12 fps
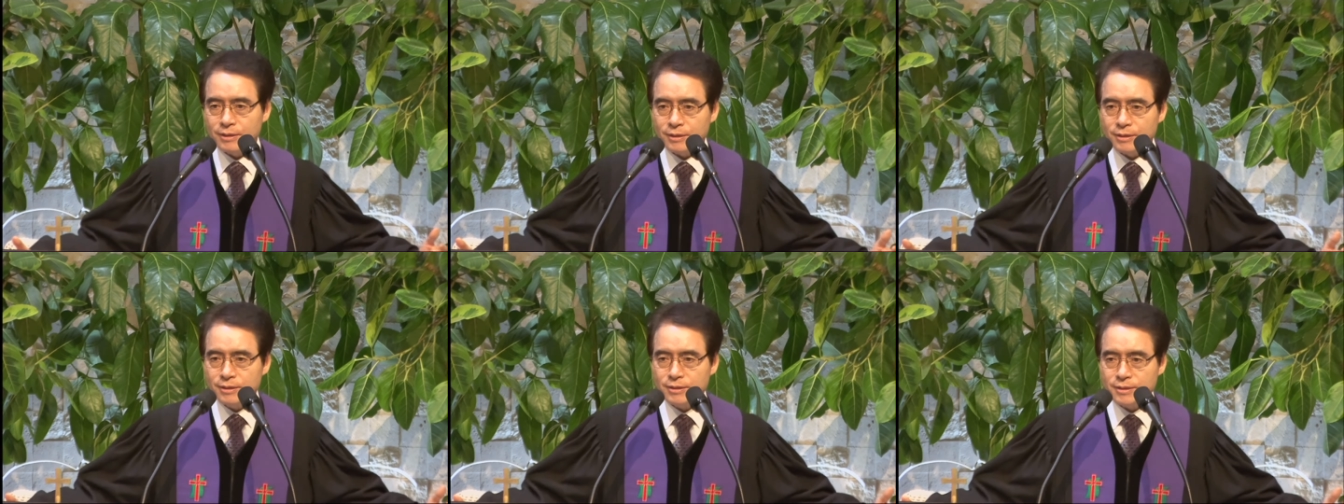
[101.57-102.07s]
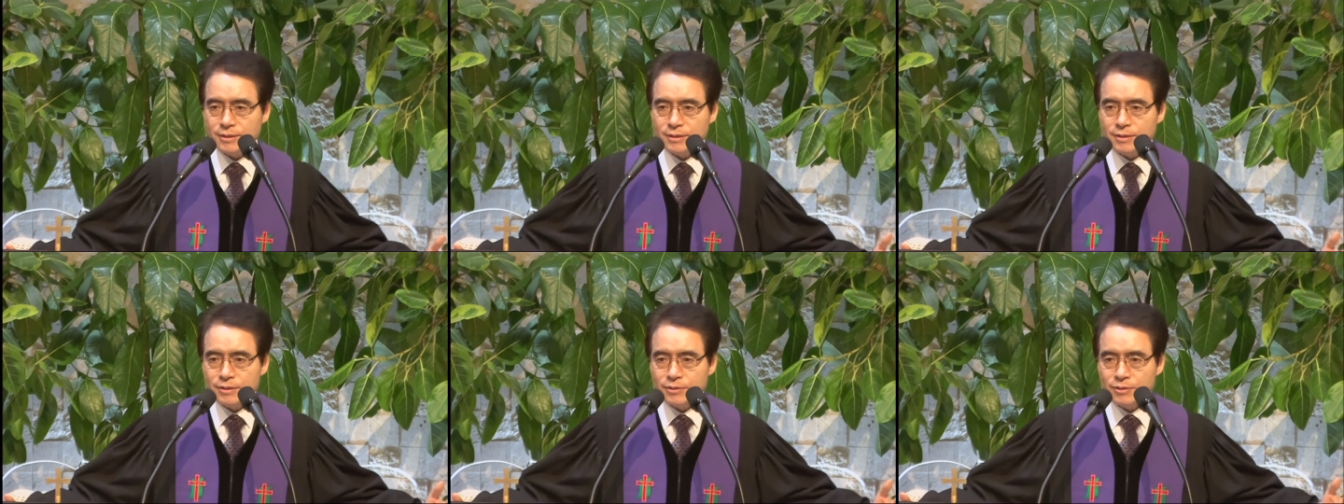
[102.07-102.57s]
그
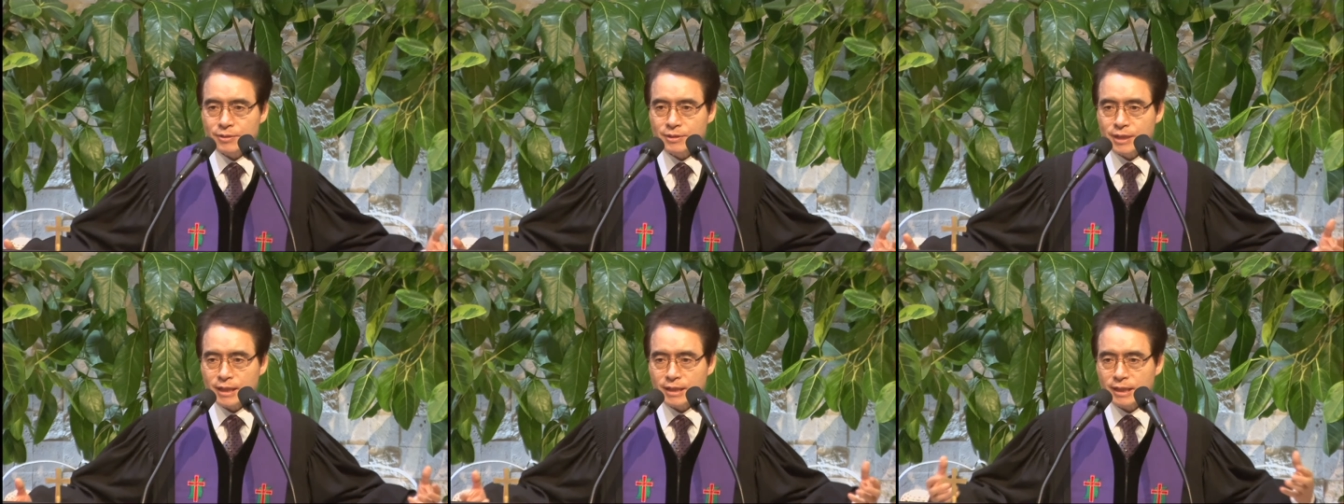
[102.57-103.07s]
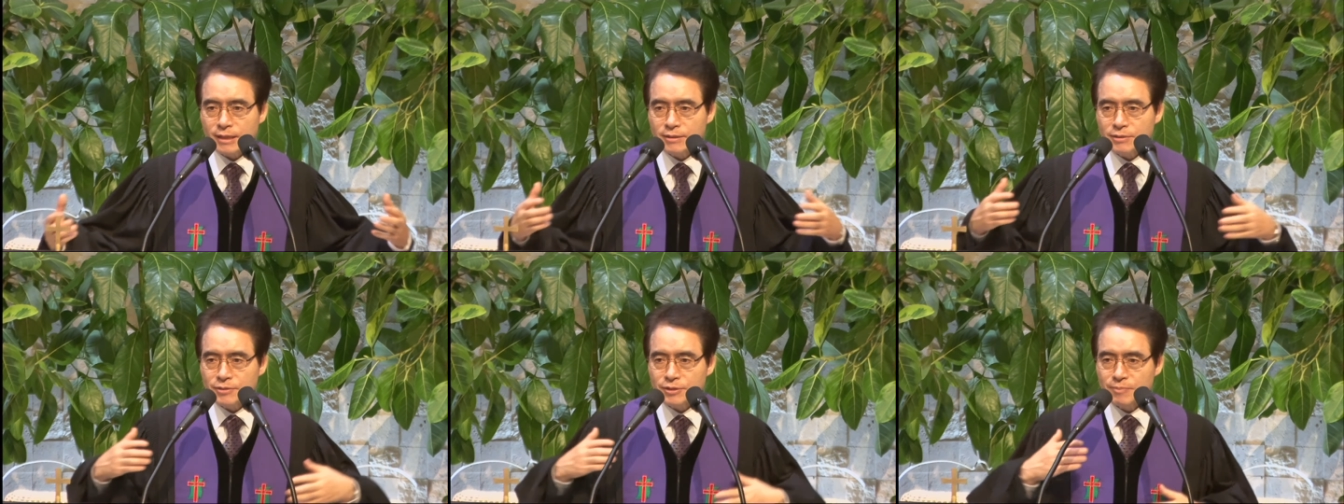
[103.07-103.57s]
자기가 그
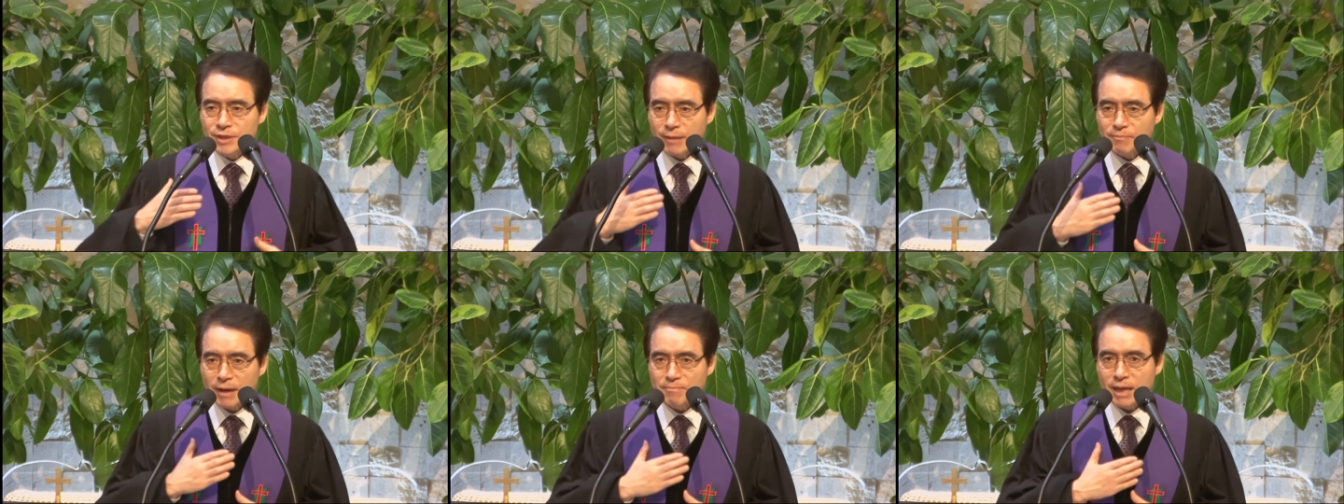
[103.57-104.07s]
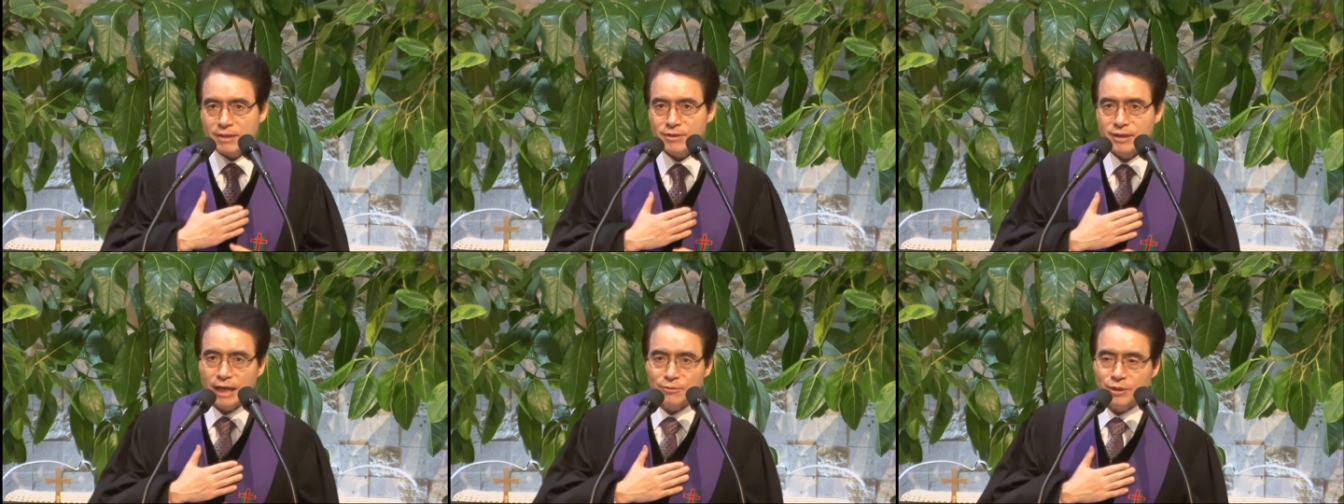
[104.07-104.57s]
심장
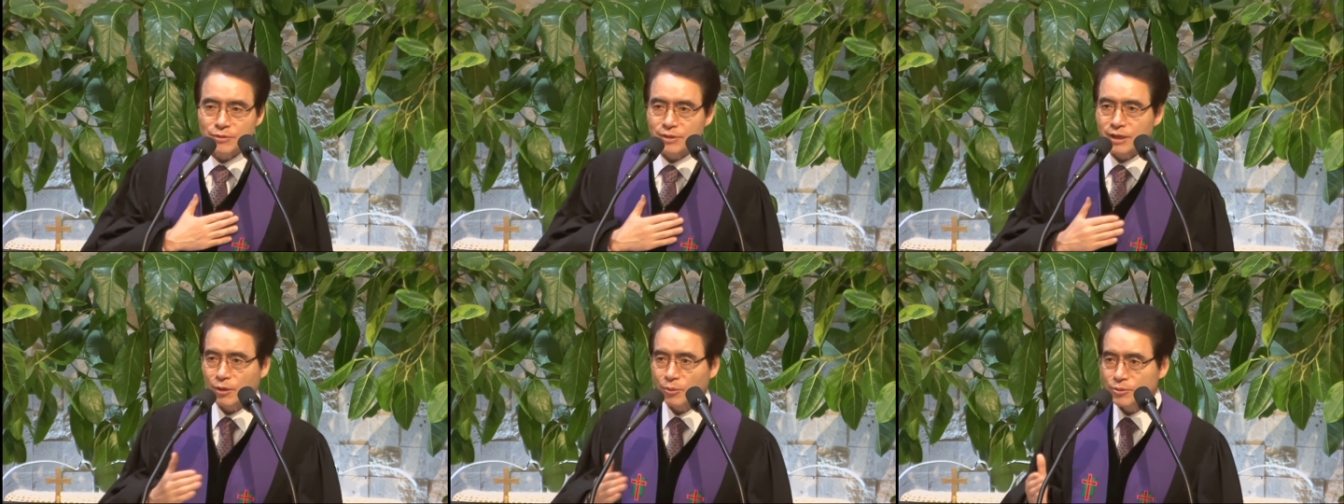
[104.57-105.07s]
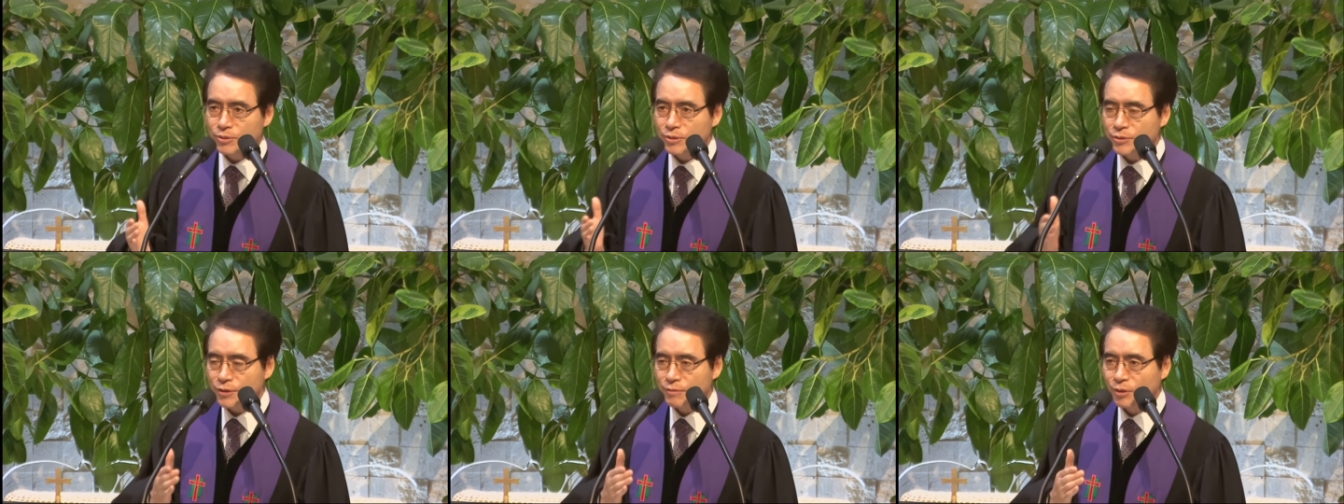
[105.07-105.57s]
판막증을 앓고 있으니까 온전
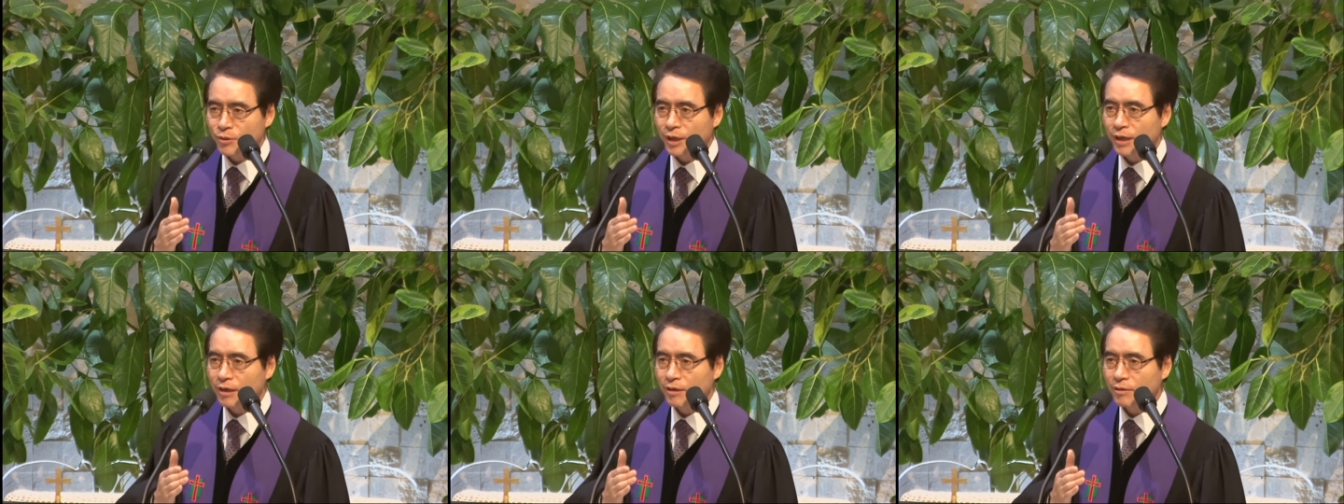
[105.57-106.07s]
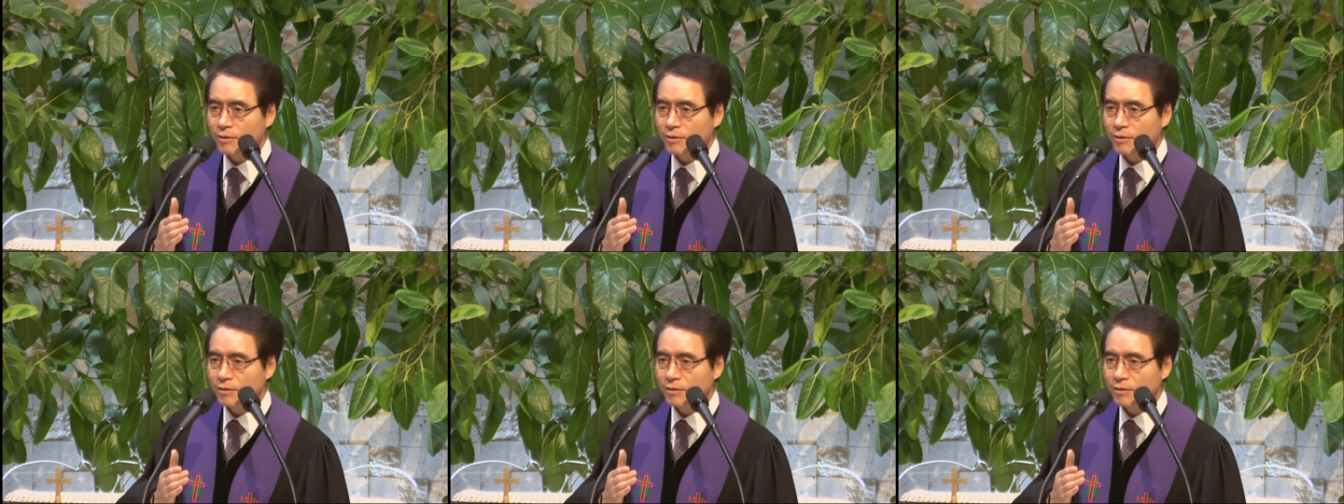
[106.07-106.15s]
치를 못해요.